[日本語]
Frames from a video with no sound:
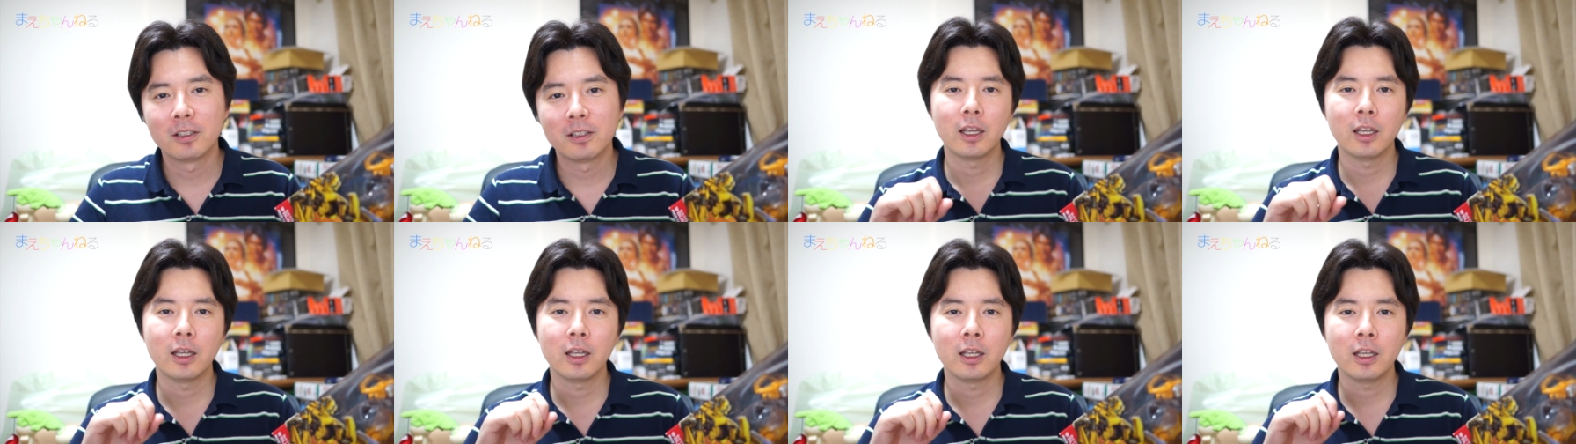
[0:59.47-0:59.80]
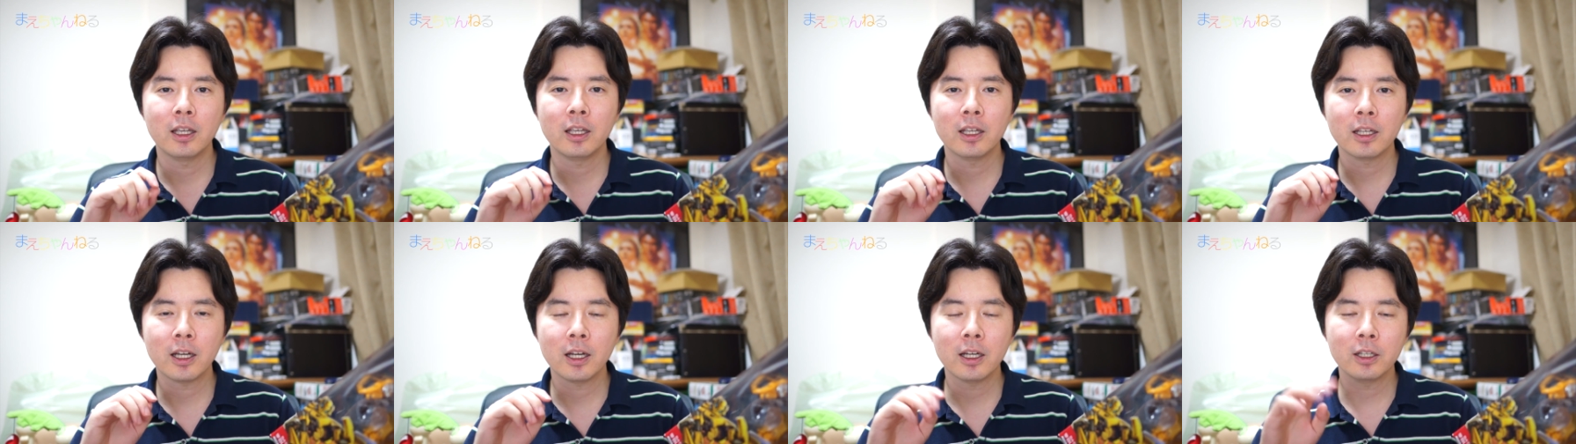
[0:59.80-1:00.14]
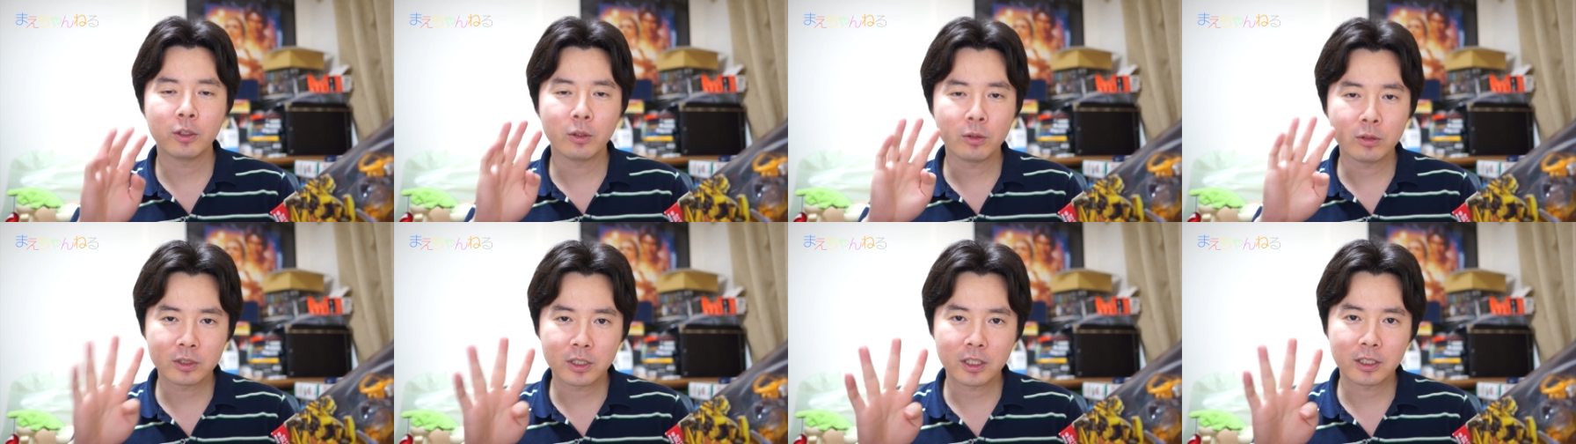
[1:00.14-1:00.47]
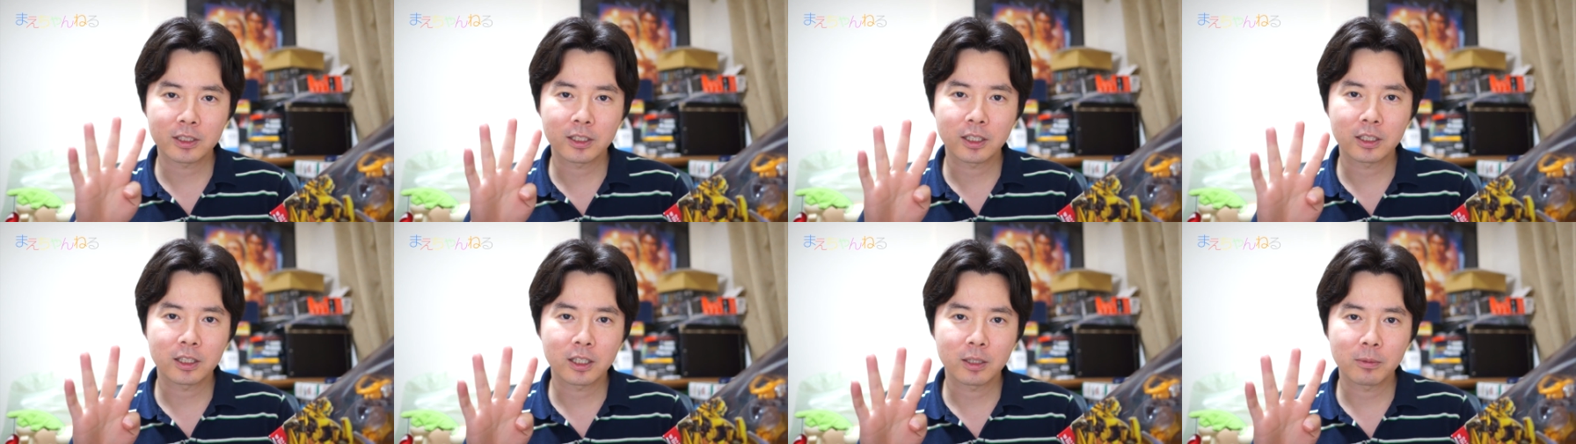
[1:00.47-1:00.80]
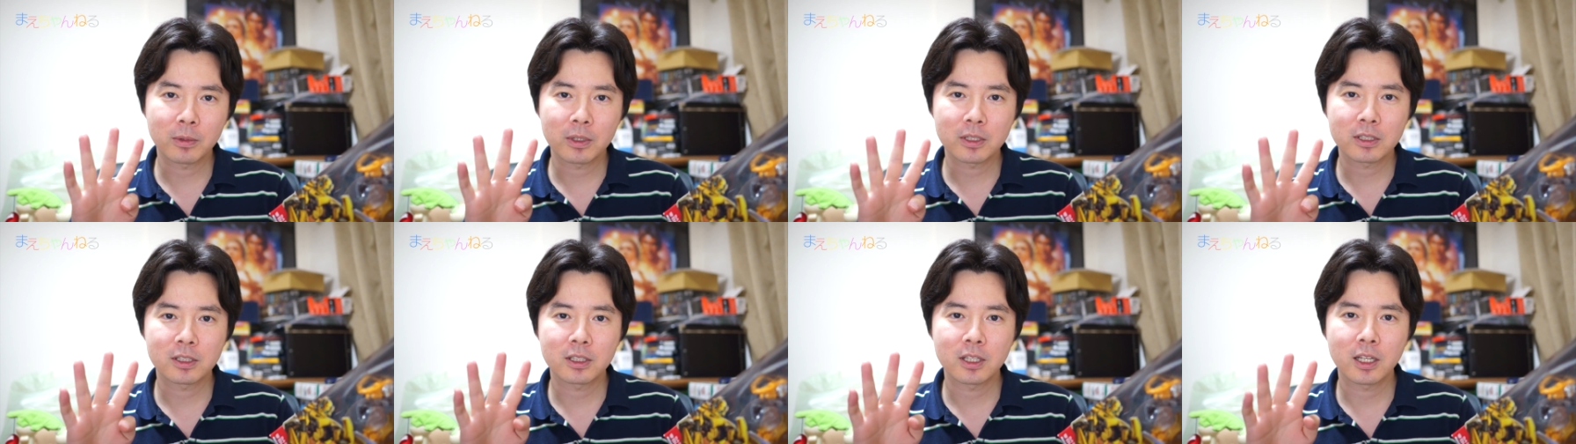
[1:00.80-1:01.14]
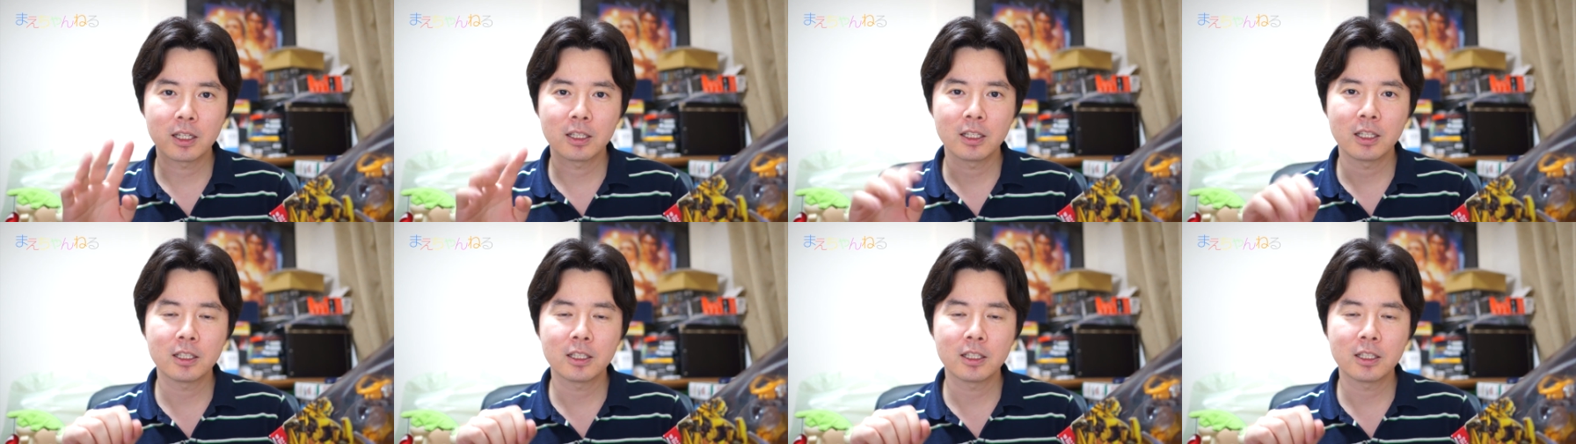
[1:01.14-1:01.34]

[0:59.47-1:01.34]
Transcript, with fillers: 映画は4作やってまして、